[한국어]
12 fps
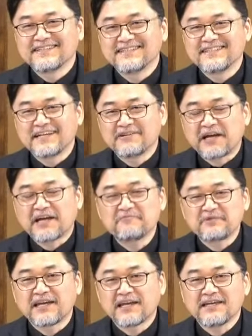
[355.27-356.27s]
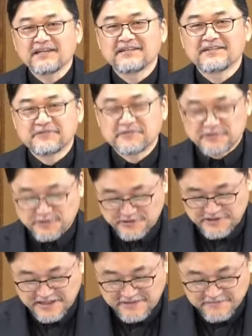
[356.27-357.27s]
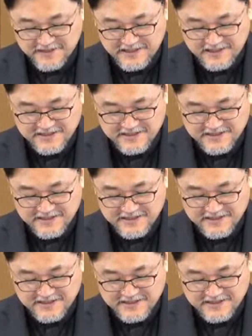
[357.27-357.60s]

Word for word: 이 아이와 함께 존재합니다.